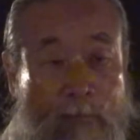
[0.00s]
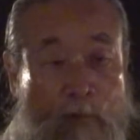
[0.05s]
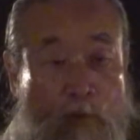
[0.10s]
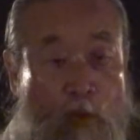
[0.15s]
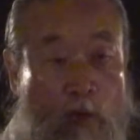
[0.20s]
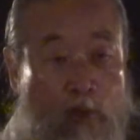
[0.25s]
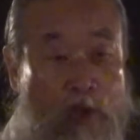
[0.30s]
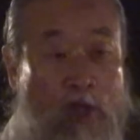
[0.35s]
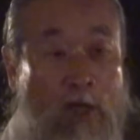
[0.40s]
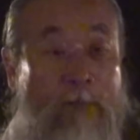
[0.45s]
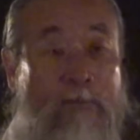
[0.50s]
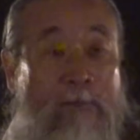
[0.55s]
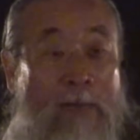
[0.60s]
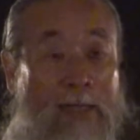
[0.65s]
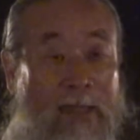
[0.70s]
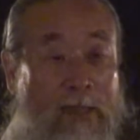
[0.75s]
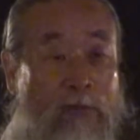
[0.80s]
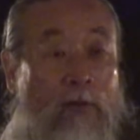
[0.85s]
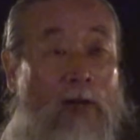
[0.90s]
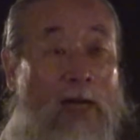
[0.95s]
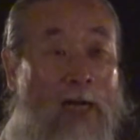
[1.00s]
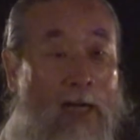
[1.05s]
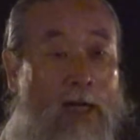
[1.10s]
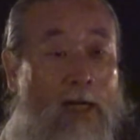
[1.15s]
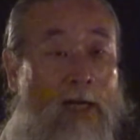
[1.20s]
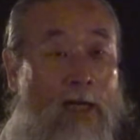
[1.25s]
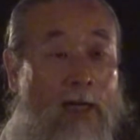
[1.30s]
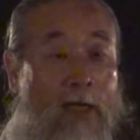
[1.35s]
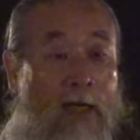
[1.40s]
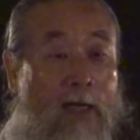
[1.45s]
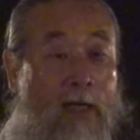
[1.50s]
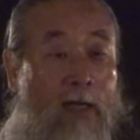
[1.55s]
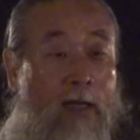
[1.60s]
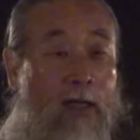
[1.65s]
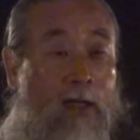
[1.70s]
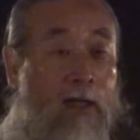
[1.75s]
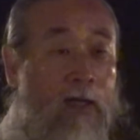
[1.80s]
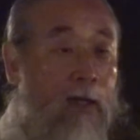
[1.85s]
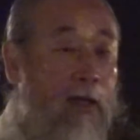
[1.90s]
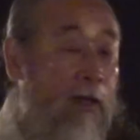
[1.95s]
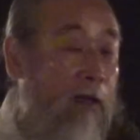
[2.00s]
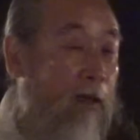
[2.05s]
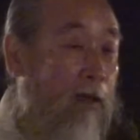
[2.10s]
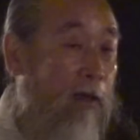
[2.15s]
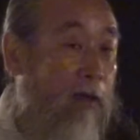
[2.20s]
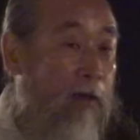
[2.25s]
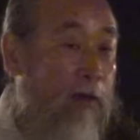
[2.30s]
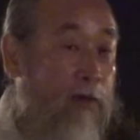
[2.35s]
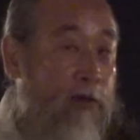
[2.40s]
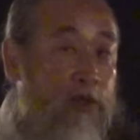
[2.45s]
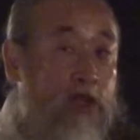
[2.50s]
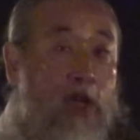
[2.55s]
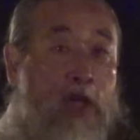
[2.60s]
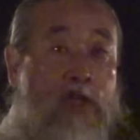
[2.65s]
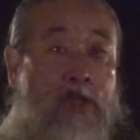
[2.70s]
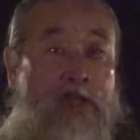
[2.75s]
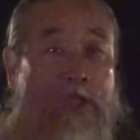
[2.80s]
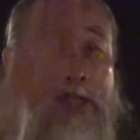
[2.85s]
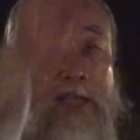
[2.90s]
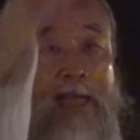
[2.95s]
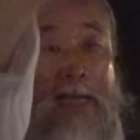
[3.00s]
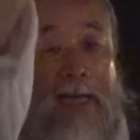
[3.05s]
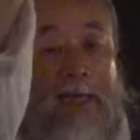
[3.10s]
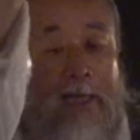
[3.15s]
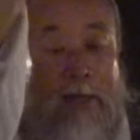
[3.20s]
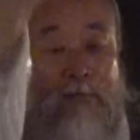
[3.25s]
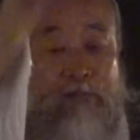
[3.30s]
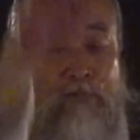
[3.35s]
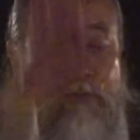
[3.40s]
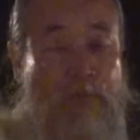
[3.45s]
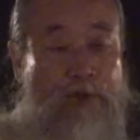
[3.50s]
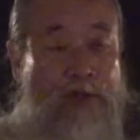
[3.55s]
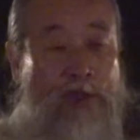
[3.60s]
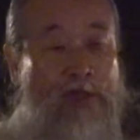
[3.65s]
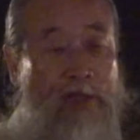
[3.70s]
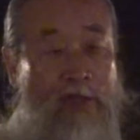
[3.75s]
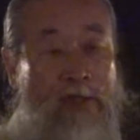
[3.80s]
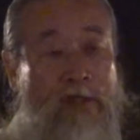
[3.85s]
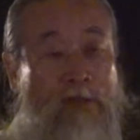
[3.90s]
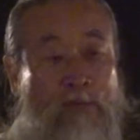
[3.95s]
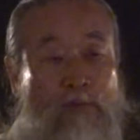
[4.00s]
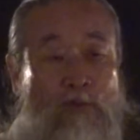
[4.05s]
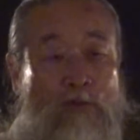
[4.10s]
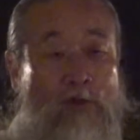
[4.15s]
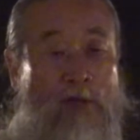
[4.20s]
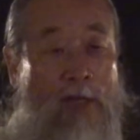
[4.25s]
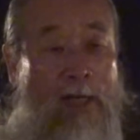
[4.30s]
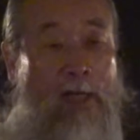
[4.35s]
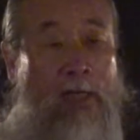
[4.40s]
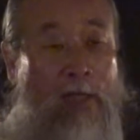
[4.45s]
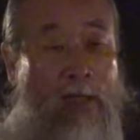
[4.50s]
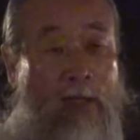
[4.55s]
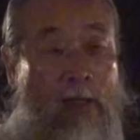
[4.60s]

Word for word: 요 첫마디와 천지 아래 무엇이든지 물어라.